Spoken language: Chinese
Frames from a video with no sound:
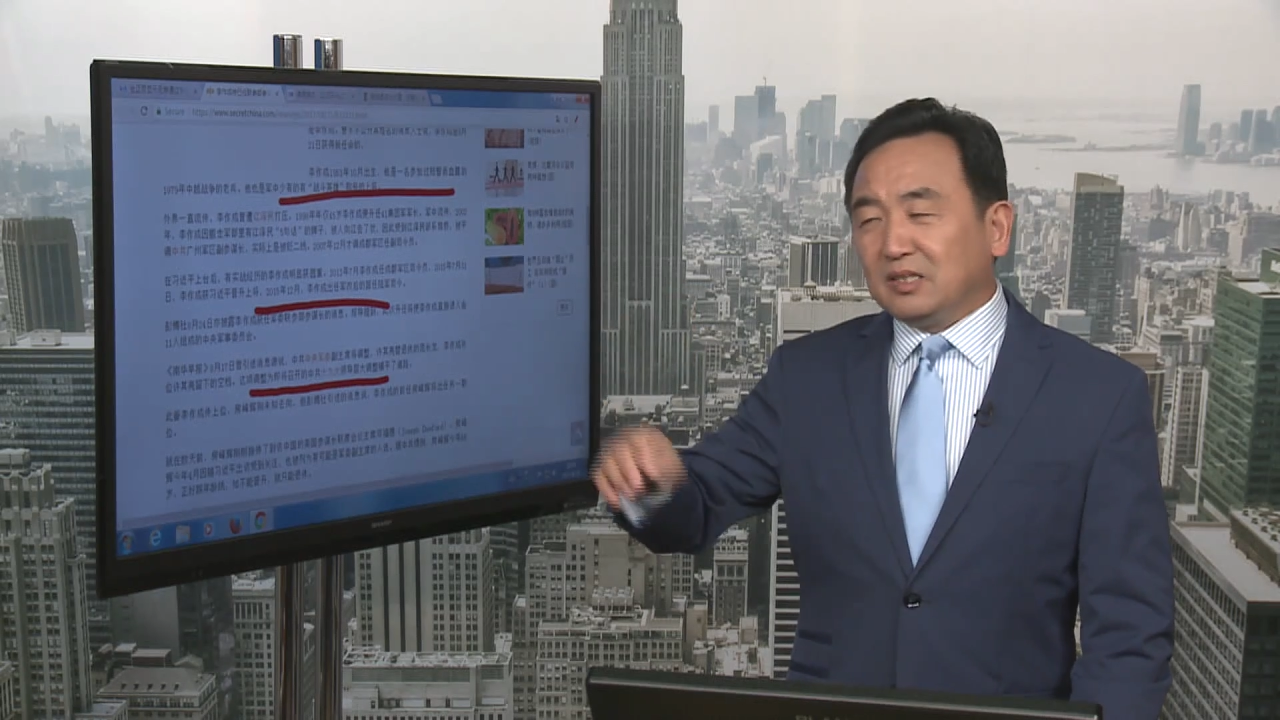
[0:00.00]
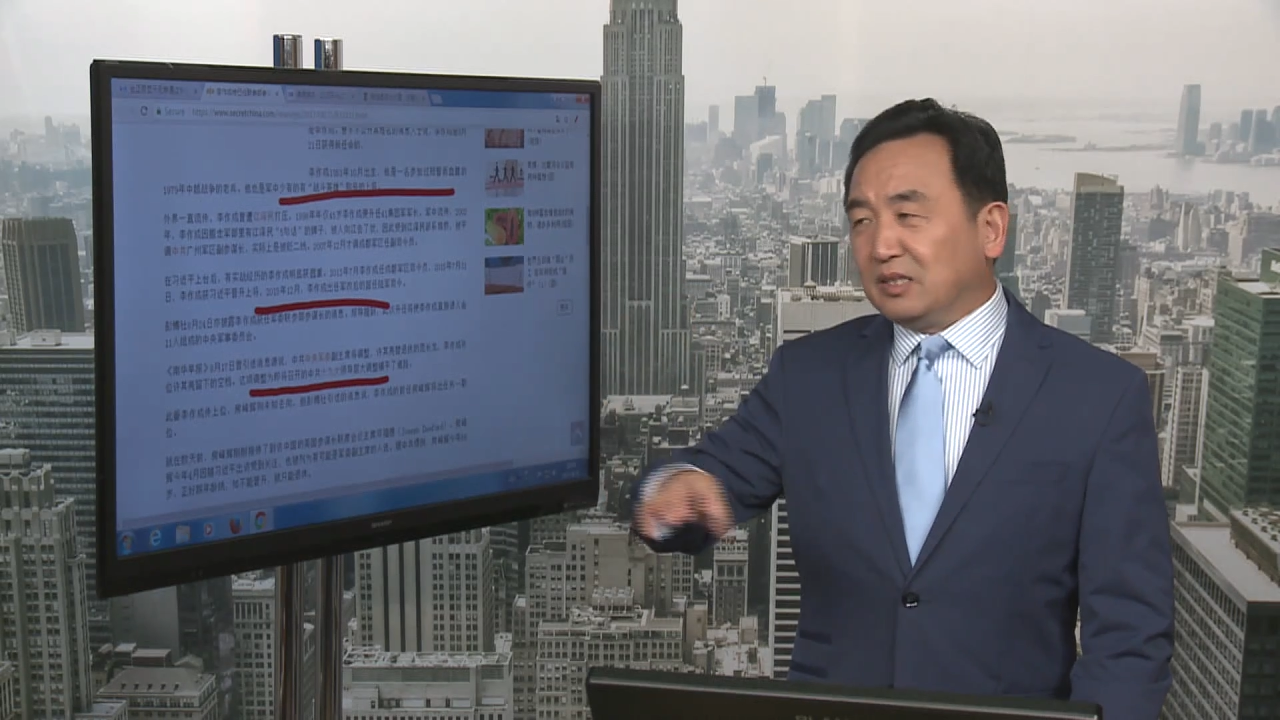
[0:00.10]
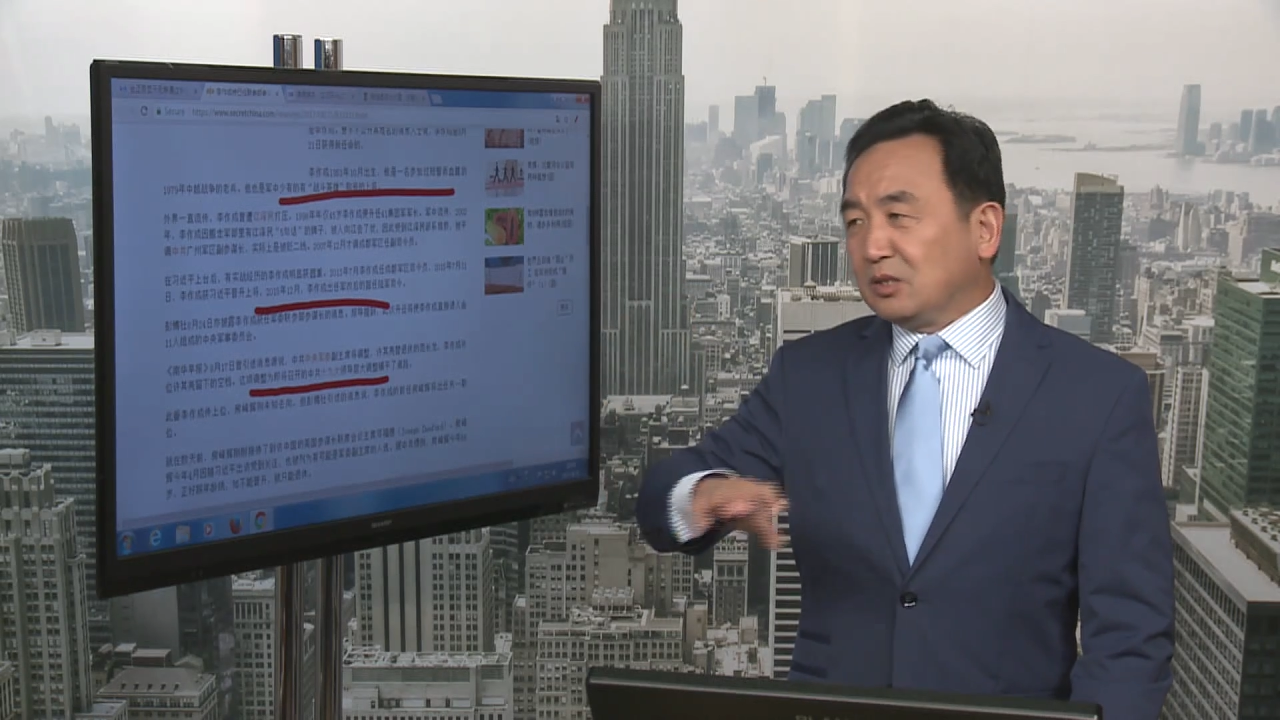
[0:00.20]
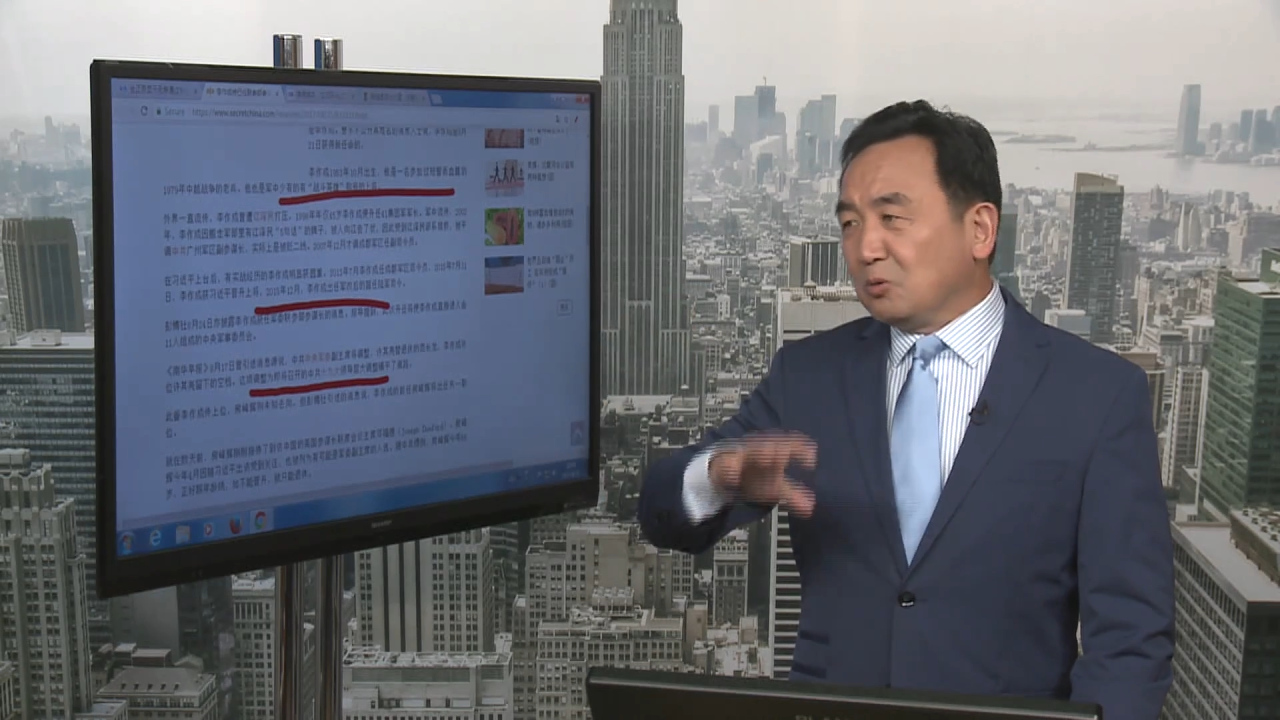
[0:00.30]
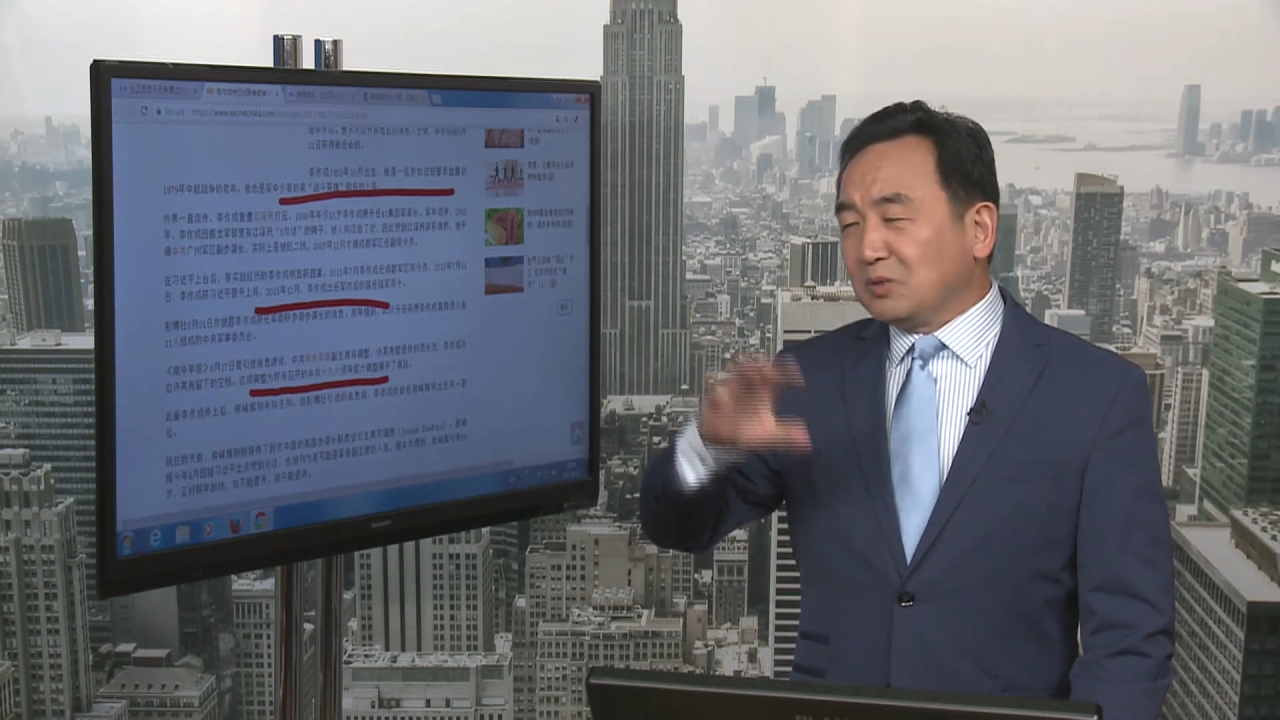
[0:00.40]

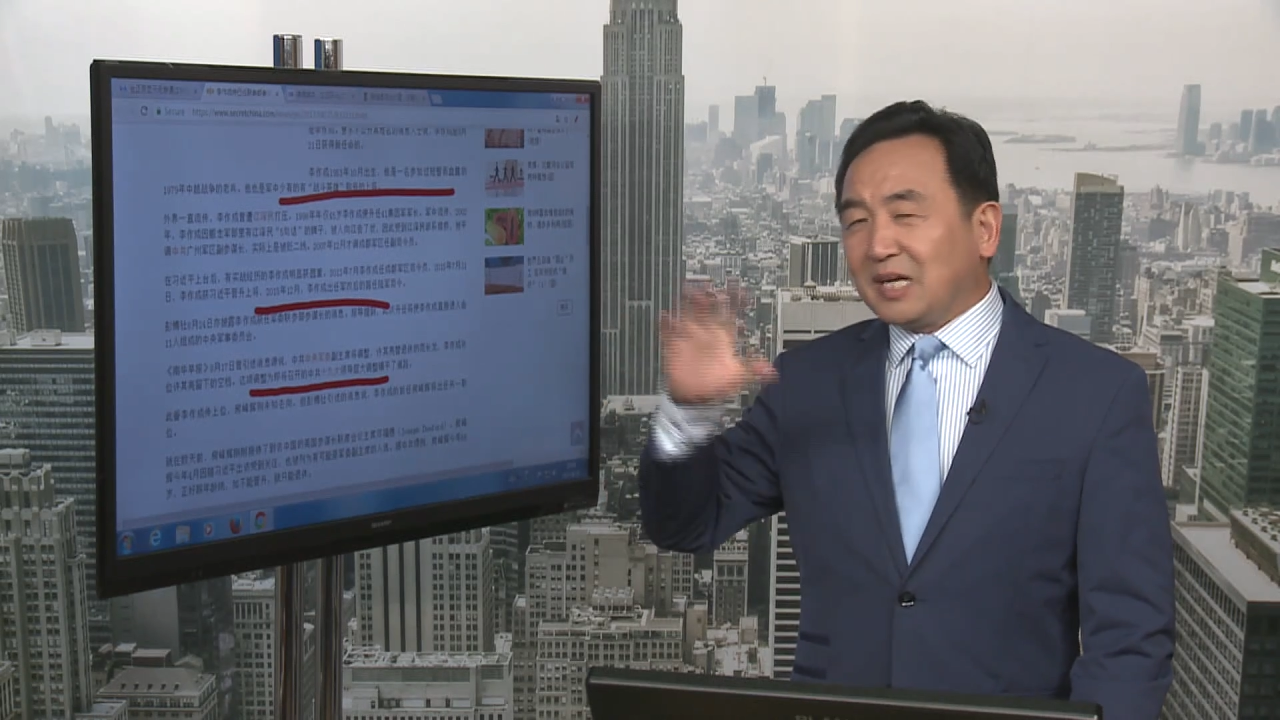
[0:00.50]
你都